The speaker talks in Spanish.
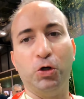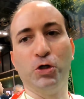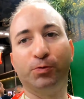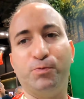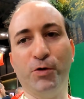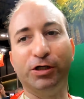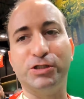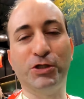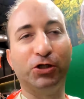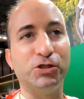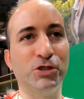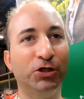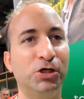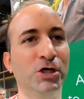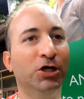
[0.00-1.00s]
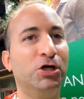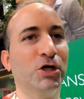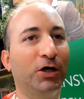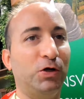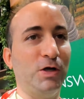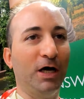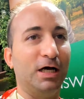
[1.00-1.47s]
los puestos,
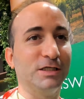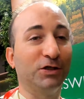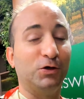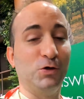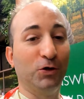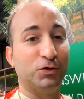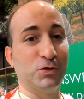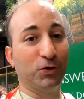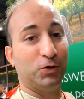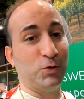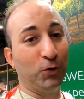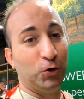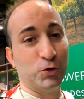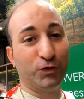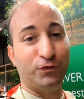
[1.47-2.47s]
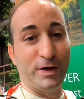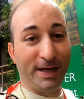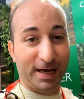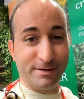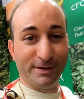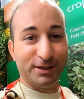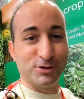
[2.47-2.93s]
con, las, con, los, con los
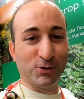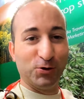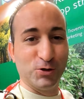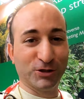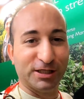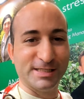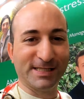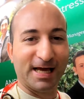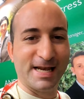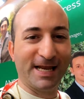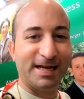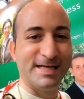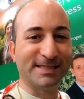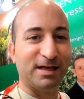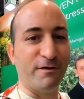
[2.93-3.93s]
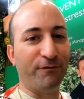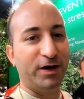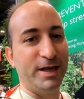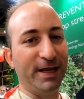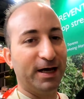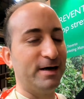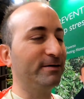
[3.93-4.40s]
feriantes, con los que están en esta
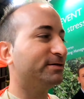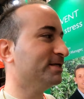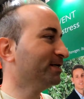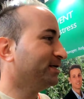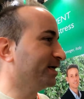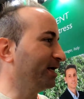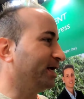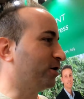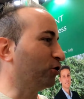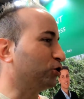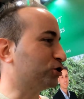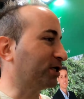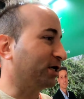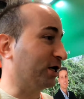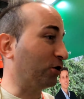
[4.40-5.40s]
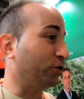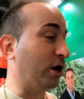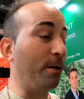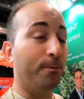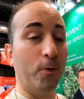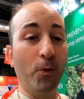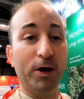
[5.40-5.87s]
feria y con, los que, con
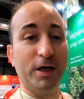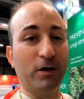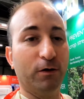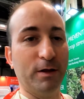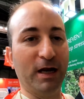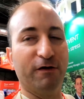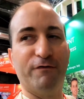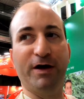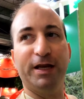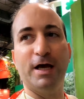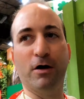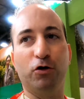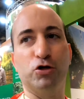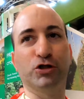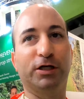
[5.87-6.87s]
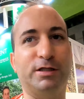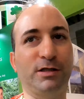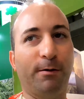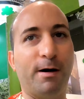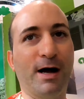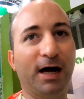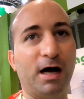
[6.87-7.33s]
el público de la feria, con los que
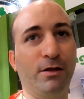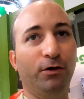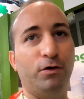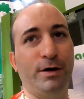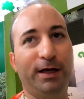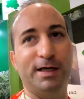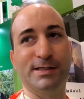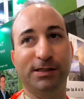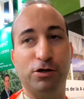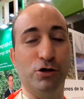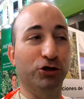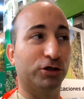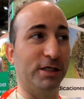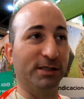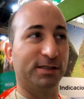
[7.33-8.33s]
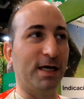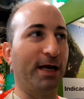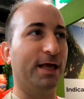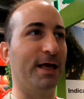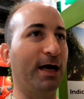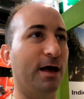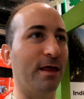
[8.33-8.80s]
trabajadores y los que están
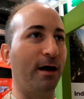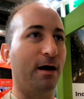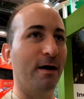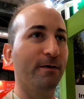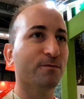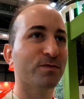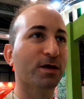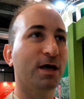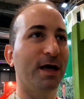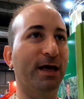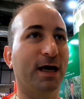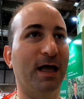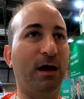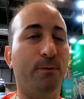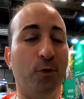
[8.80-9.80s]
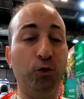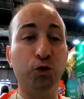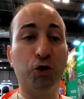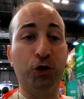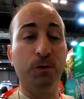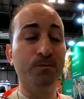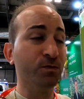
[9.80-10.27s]
en cada, en cada
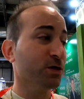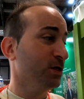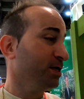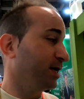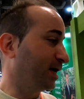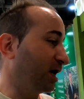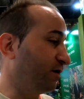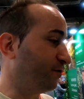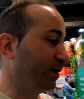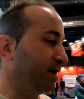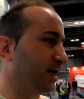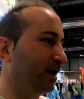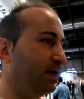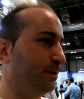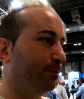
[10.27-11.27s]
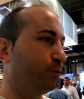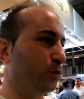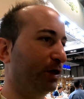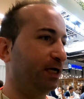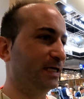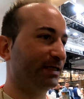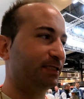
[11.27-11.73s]
punto que al final
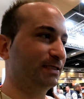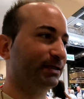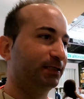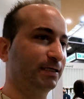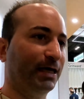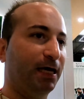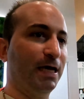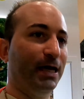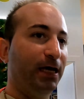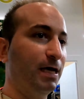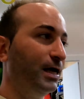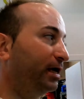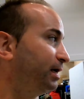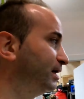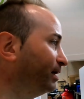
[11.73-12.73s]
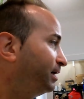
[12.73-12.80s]
pues, eh,